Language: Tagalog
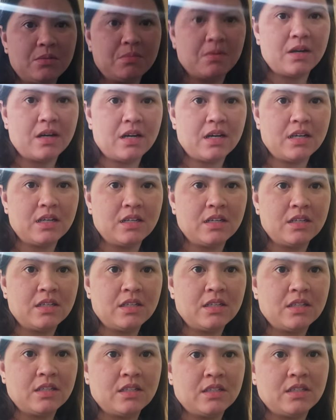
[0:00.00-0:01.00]
di ba?
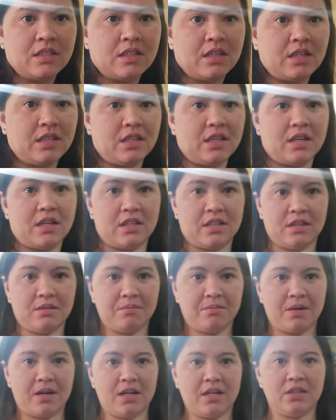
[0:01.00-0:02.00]
Ayan.
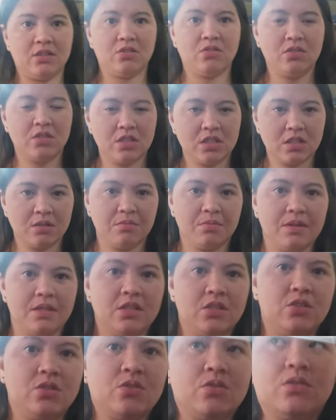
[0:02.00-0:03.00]
Ang pangit uli sa
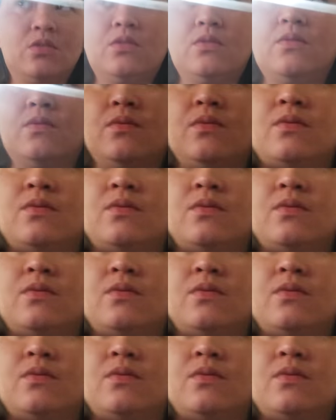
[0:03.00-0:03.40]
video.